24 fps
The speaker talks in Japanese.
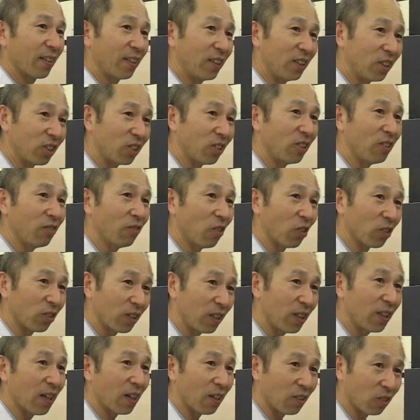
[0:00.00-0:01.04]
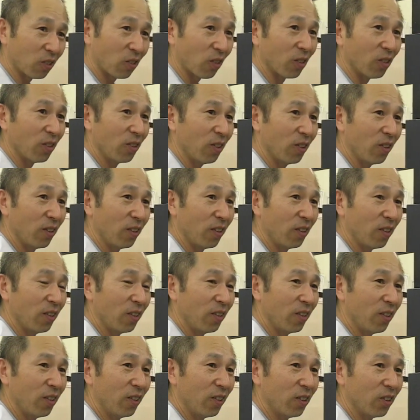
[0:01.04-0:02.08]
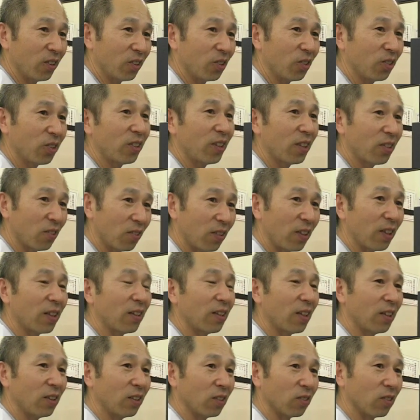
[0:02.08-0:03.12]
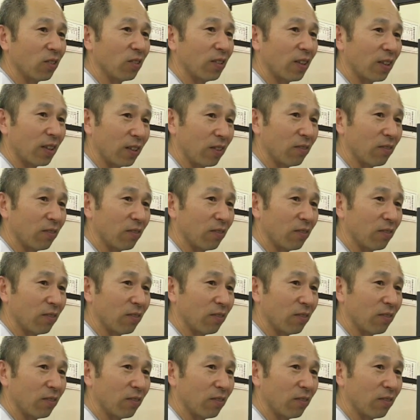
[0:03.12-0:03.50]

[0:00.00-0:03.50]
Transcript: 一緒に持ってやるとそうしないとできない状況になっ